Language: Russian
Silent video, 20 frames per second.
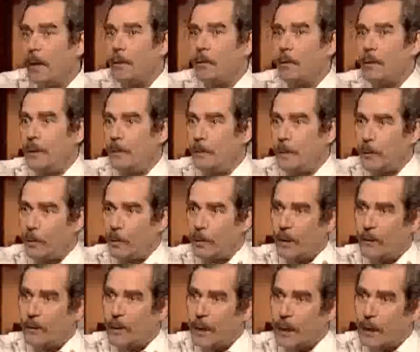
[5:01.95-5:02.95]
тут Димитру
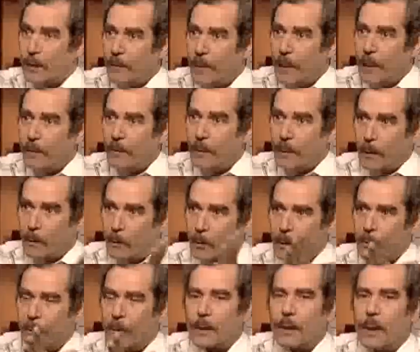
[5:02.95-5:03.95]
Довженко в Киеве, там
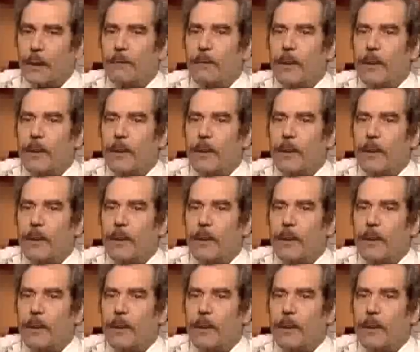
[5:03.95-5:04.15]
очень большая